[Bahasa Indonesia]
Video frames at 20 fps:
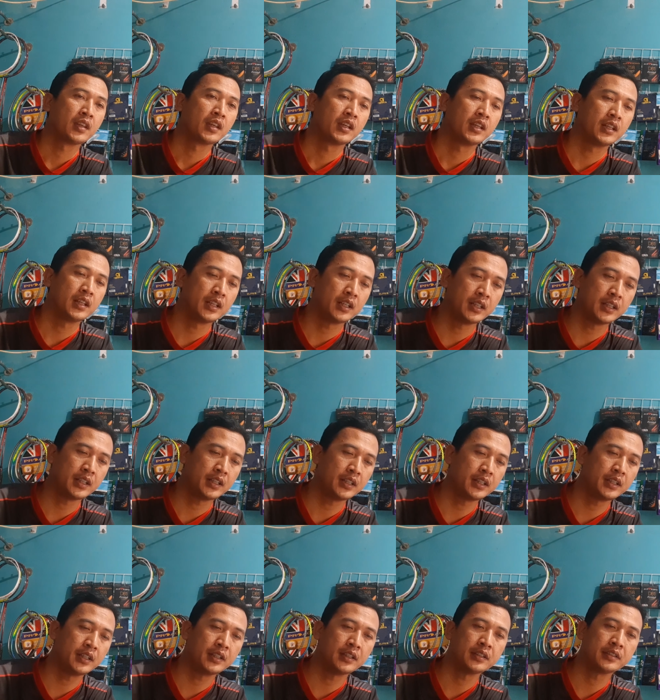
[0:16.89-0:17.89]
Ini
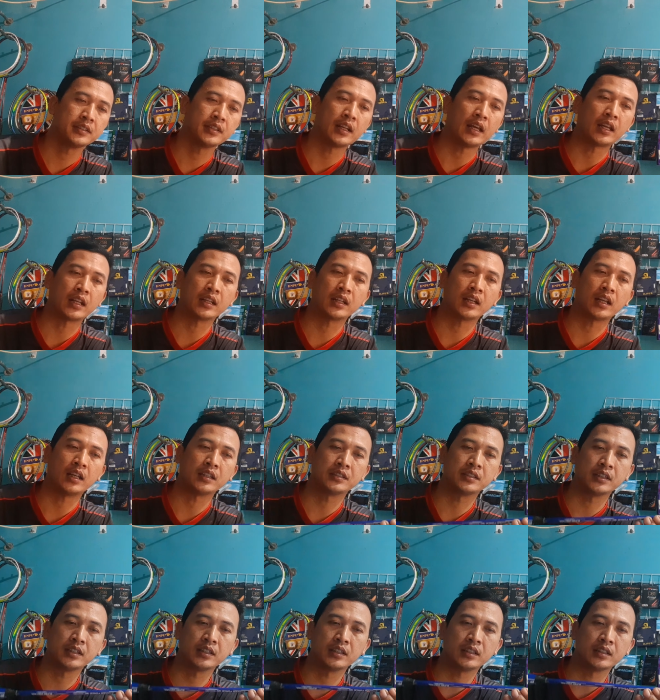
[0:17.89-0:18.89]
Minarin
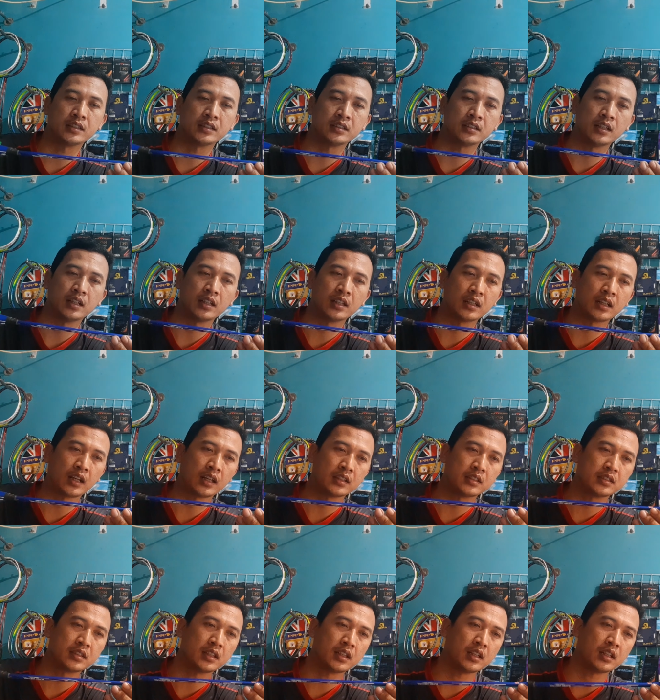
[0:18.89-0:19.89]
aja nih Minarin
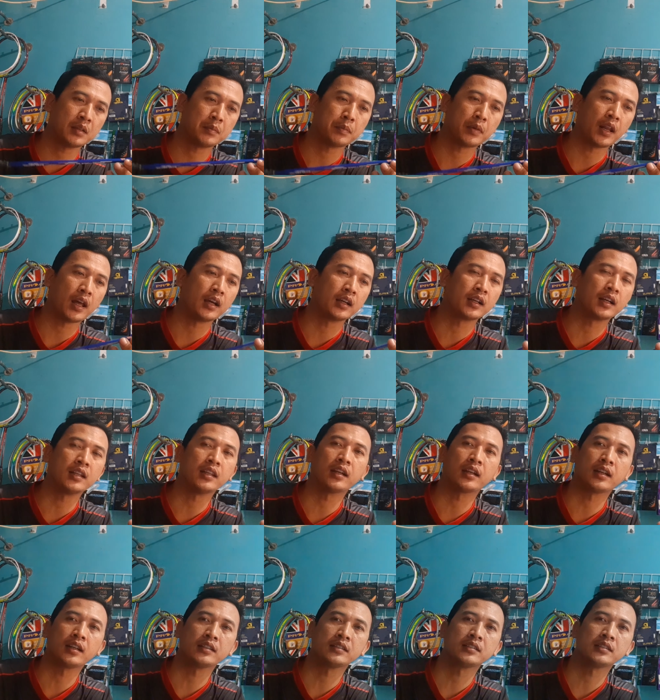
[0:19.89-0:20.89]
aja pelanggan ya
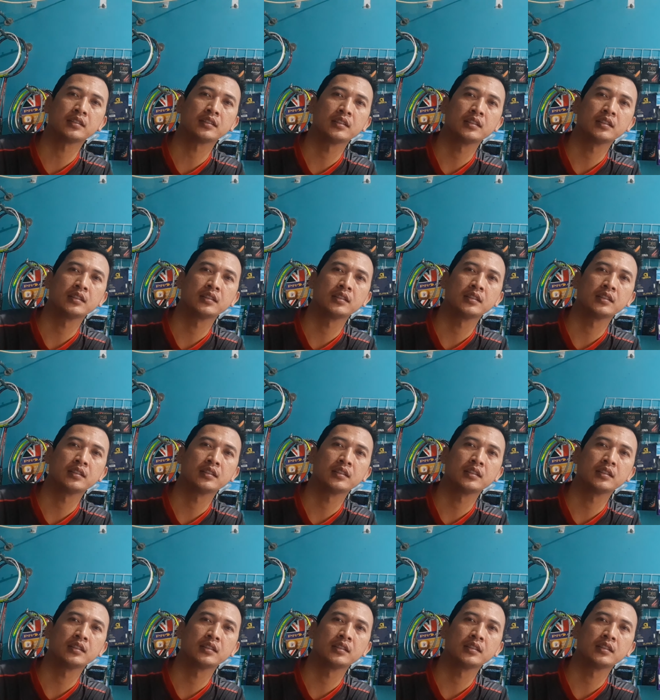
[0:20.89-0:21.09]
guys